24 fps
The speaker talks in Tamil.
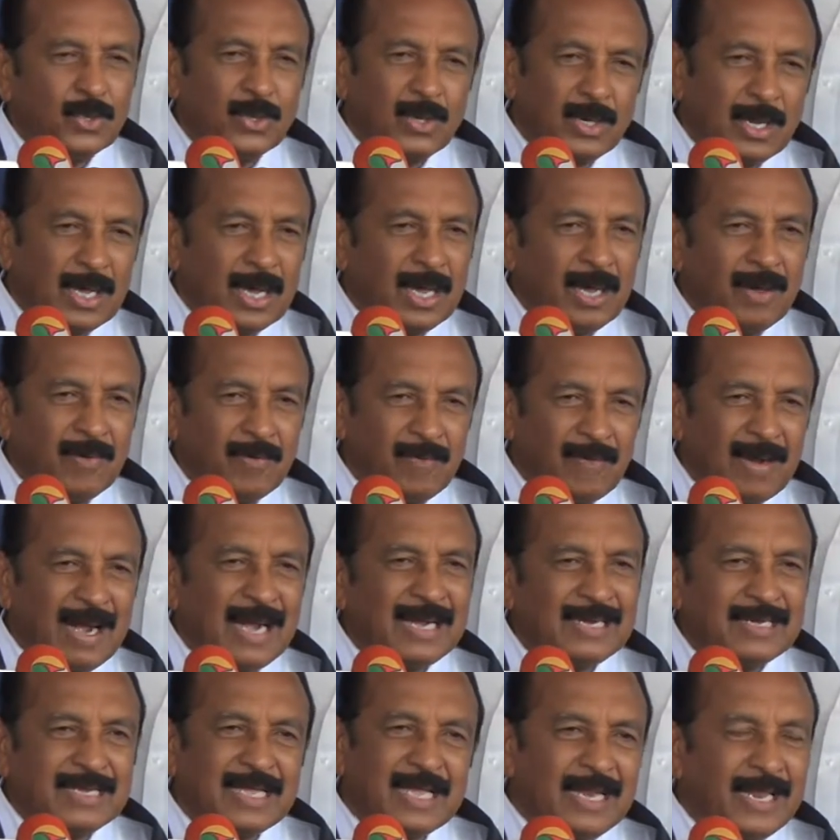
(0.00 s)
ஒரு
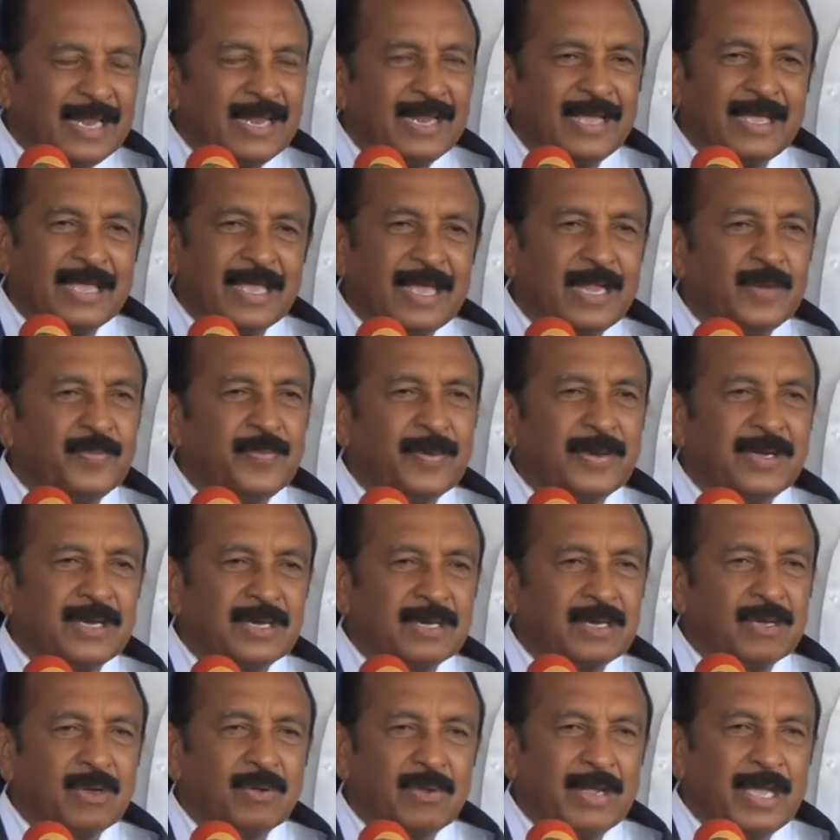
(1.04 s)
வாழ்க்கையில் எனக்கு
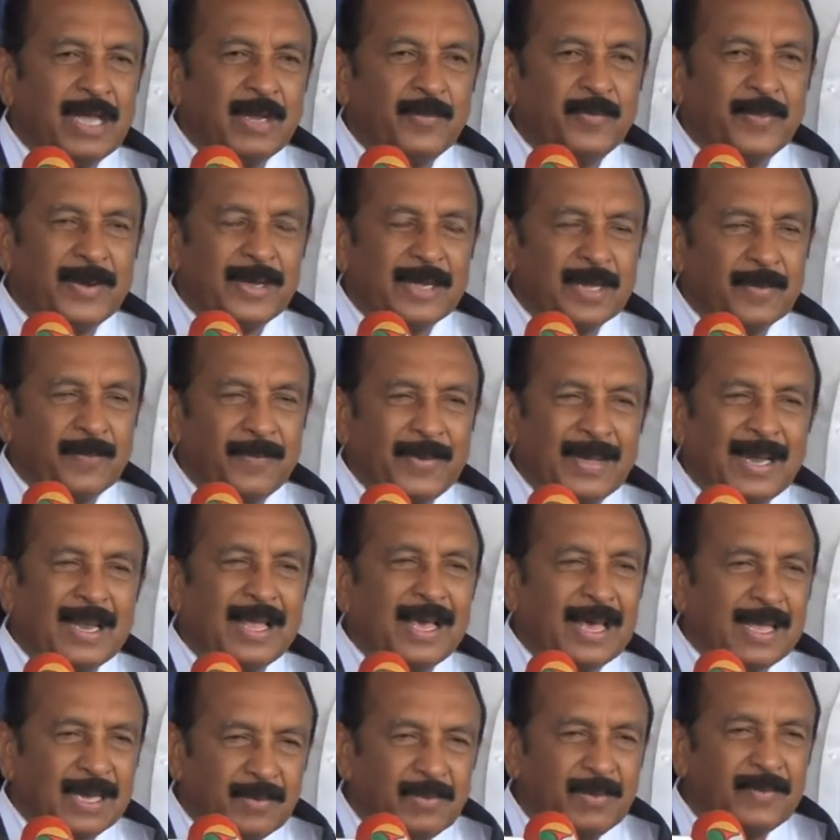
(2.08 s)
ஏற்பட்டிருக்க ஏற்பட்ட
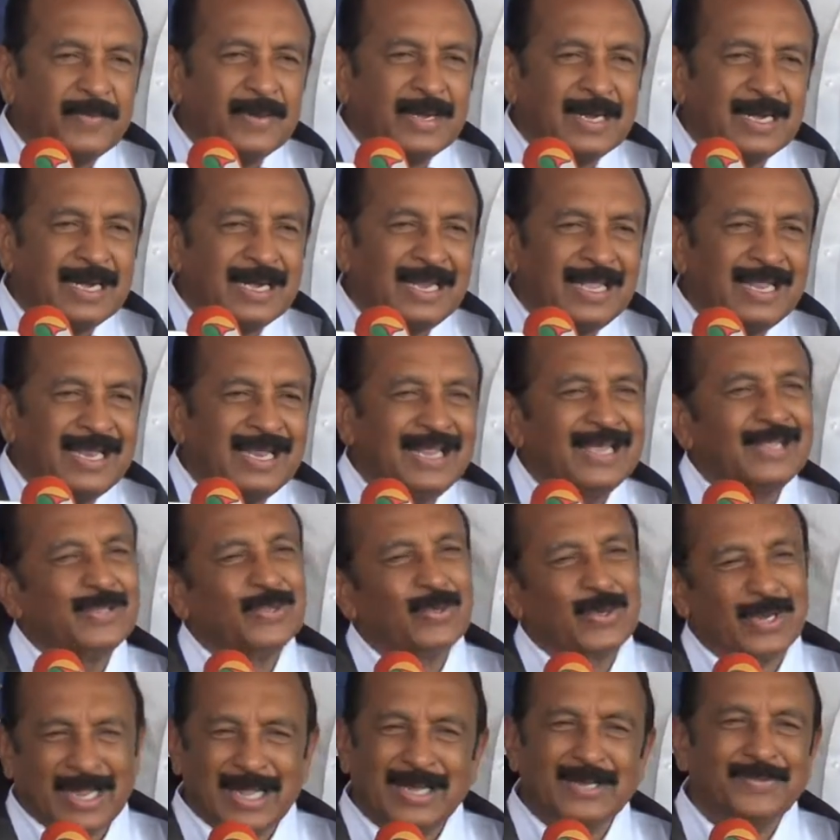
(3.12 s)
பல அனுபவங்களில்
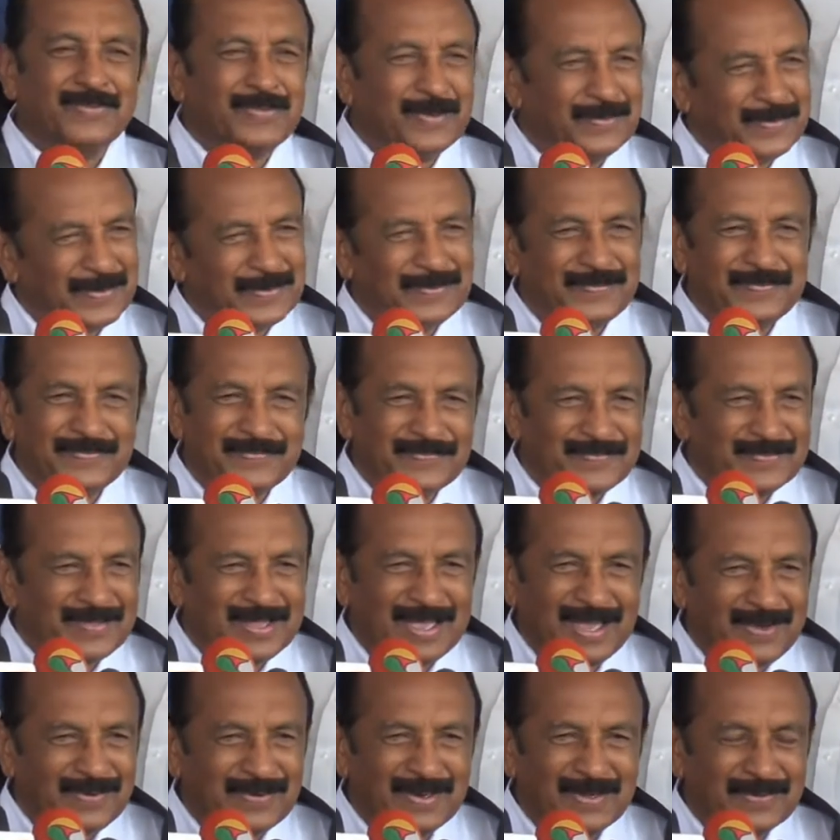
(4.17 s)
இது ஒரு அனுபவம்
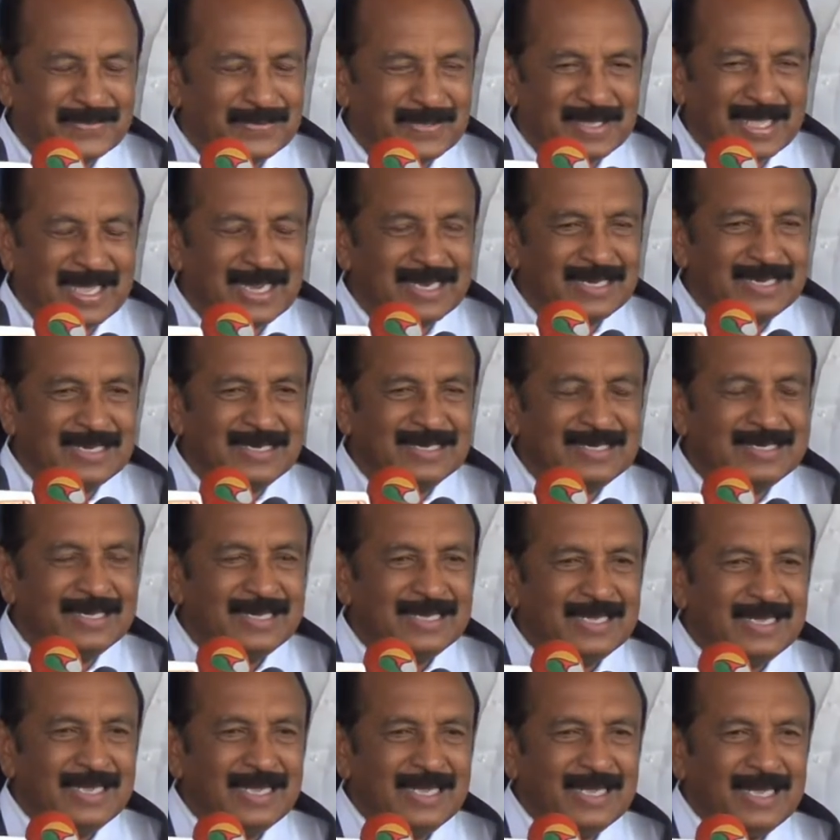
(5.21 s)
அவ்வளவுதான்
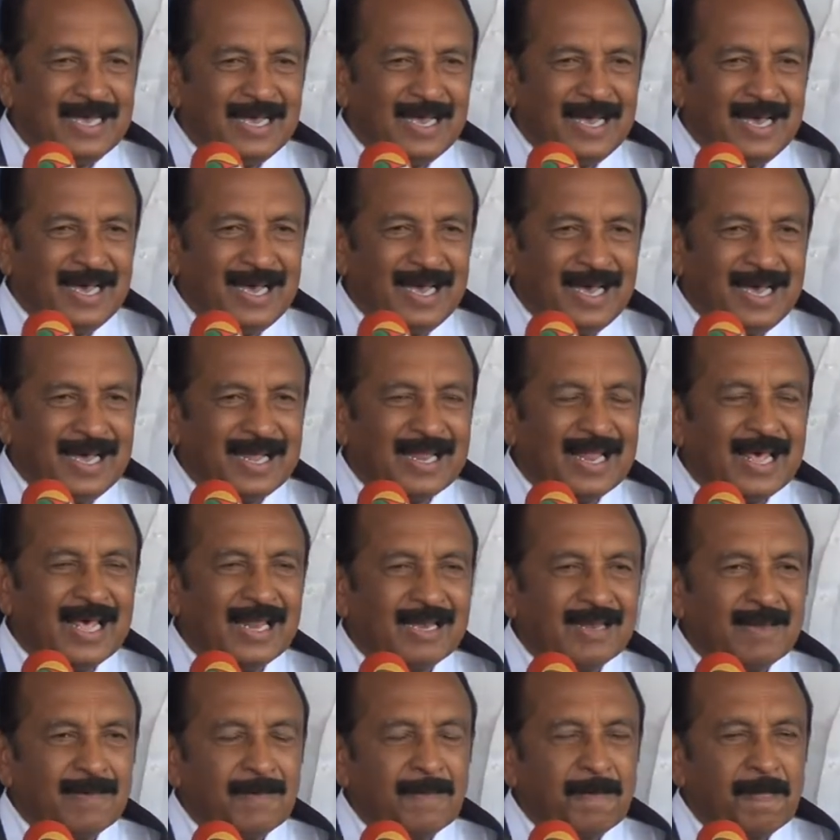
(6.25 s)
ஆனால்